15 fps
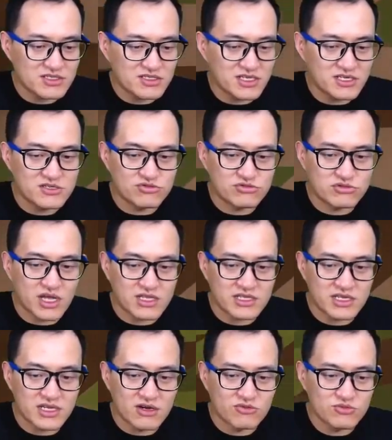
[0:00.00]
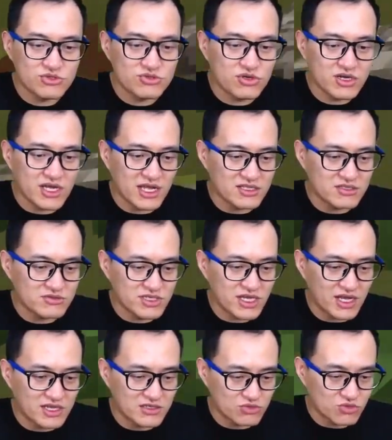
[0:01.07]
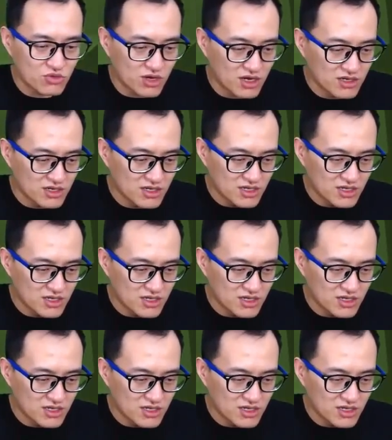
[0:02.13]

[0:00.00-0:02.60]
这才是主大厅啊！我们需要看的东西还很多。